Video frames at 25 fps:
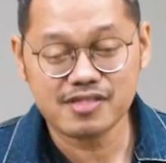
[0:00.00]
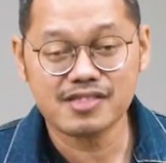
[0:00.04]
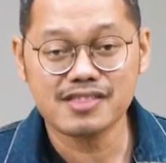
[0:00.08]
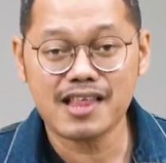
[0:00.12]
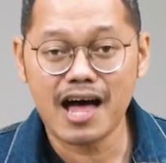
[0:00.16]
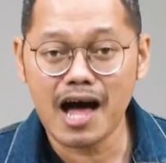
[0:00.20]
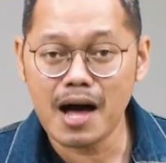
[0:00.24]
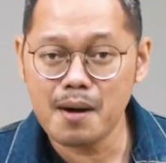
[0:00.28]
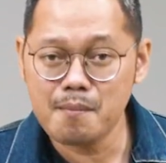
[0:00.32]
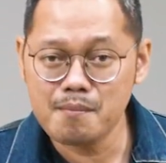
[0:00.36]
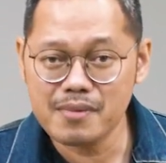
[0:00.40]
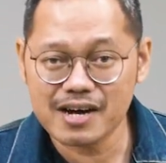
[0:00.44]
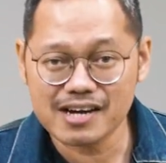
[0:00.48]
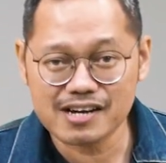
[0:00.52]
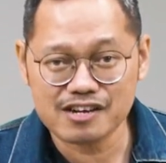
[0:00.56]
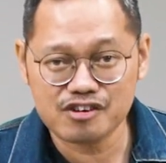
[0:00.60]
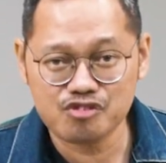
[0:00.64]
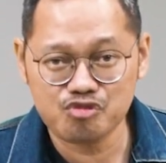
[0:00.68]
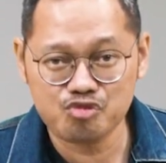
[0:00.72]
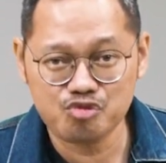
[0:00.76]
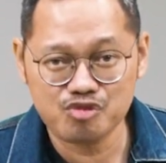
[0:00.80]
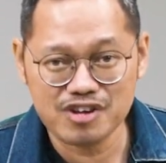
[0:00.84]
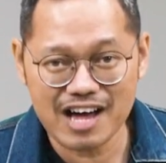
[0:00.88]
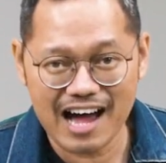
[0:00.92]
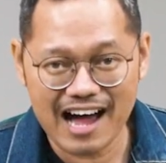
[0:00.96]
tak
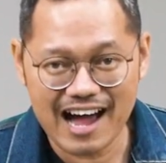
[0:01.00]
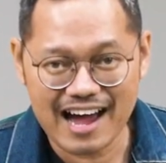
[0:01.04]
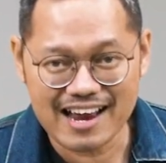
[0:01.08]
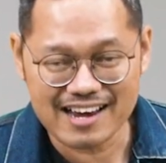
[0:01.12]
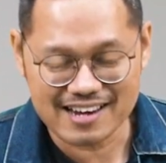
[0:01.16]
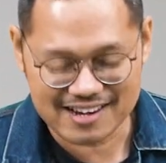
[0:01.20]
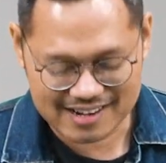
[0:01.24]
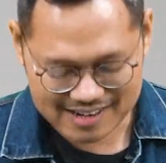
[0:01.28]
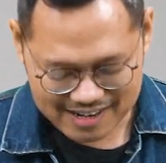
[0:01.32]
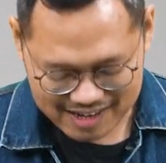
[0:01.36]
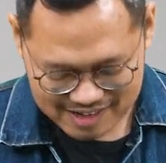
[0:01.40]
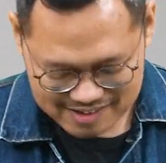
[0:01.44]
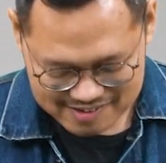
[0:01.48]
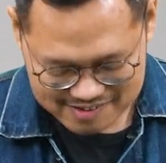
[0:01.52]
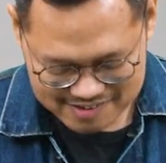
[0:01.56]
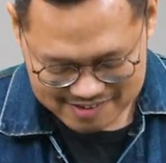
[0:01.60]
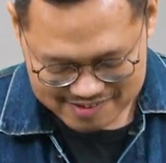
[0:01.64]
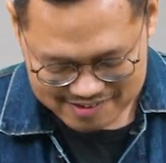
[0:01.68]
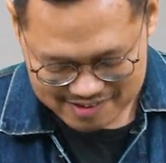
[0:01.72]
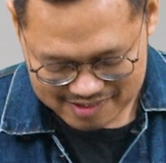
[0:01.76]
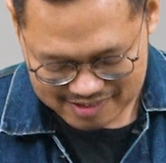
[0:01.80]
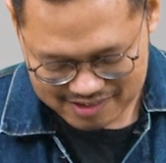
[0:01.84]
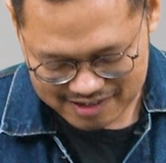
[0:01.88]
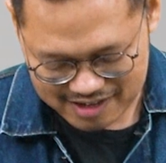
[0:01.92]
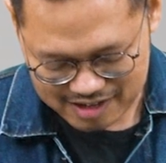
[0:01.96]
berkesudahan kasih
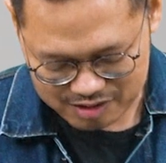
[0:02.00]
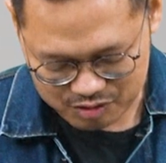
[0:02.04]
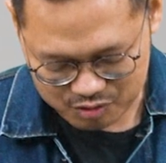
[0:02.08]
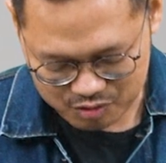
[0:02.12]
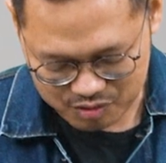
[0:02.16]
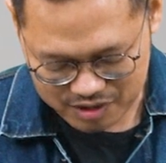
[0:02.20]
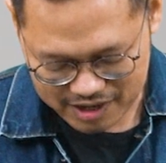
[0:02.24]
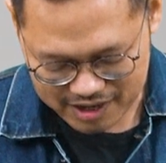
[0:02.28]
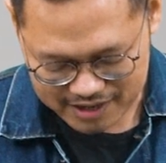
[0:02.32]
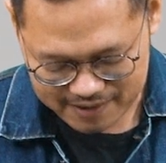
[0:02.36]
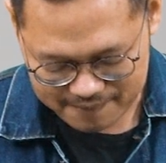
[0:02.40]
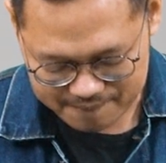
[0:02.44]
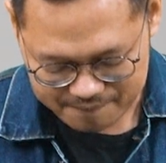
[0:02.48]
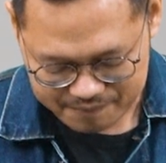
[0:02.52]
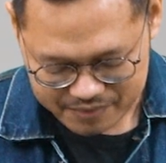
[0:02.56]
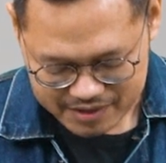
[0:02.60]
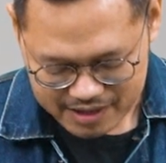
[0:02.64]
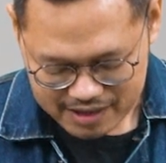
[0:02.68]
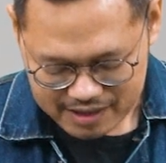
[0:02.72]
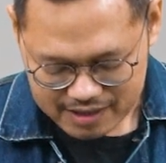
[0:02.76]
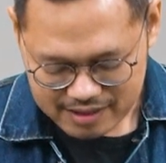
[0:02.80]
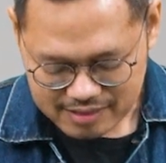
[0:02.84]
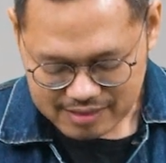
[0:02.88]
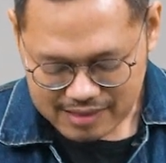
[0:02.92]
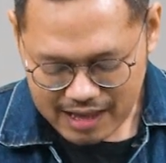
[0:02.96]
setia Tuhan
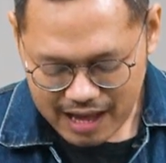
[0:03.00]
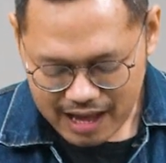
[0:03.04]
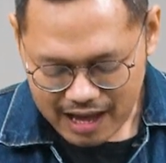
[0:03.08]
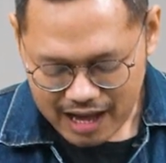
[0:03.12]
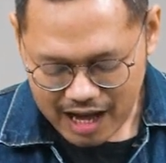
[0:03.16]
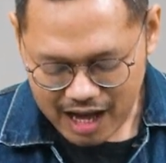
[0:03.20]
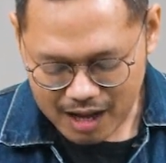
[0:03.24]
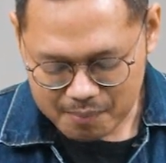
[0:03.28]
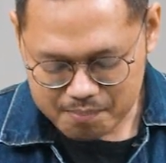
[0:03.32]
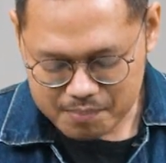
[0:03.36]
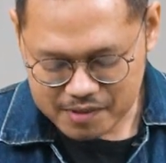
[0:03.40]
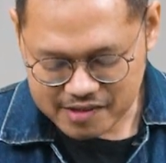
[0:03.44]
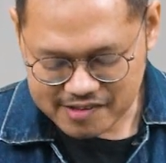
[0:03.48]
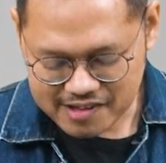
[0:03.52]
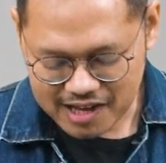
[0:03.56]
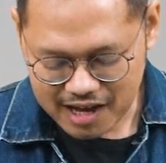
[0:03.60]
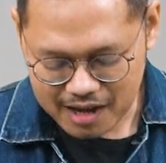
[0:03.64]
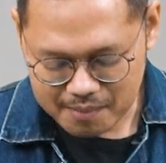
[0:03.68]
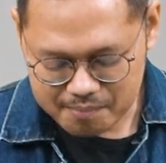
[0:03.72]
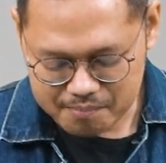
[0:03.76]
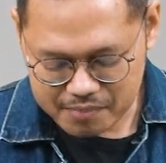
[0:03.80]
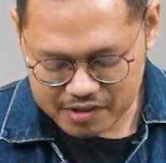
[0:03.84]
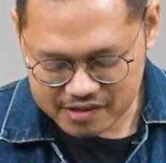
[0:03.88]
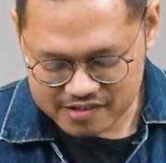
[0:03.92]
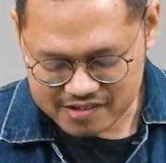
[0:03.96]
tak
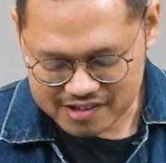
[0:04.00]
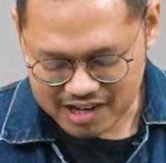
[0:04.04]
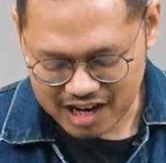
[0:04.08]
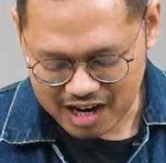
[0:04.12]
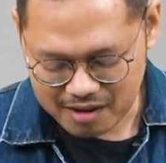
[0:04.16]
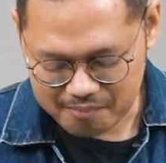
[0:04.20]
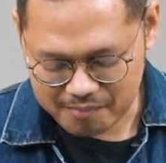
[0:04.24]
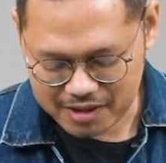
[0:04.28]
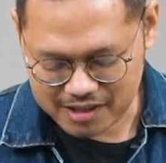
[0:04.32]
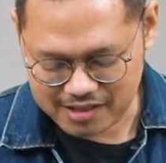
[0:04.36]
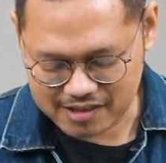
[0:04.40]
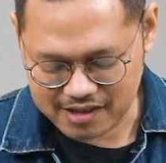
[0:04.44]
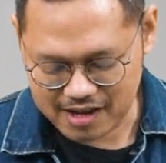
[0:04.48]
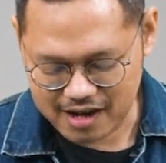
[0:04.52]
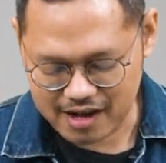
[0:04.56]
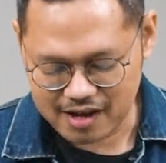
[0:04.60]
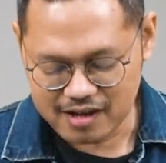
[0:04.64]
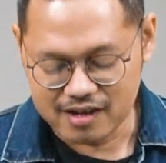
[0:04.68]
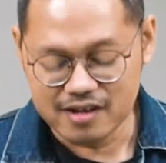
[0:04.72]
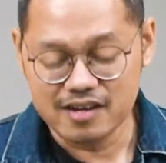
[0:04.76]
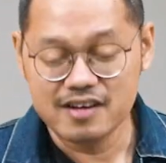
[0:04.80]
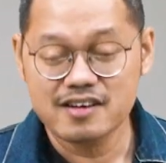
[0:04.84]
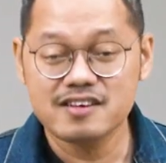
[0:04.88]
habis-habis rahmatnya,